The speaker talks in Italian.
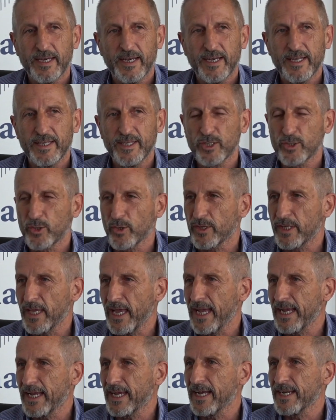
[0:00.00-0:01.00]
delle
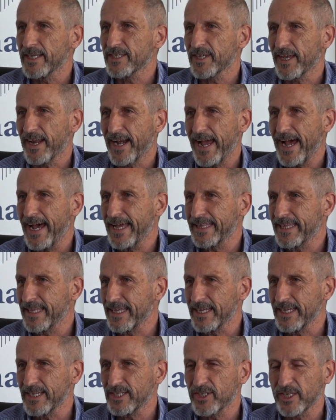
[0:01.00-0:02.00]
discoteche, le
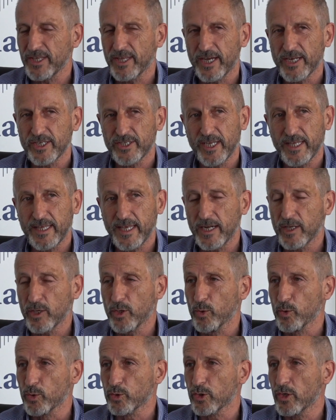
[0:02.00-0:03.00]
serate, eccetera, eccetera, al
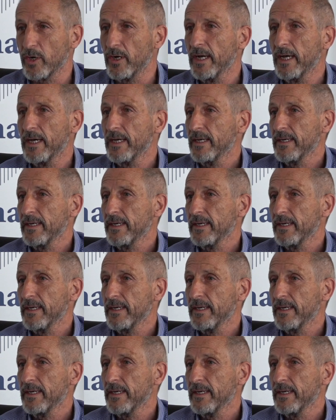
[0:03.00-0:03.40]
chiuso.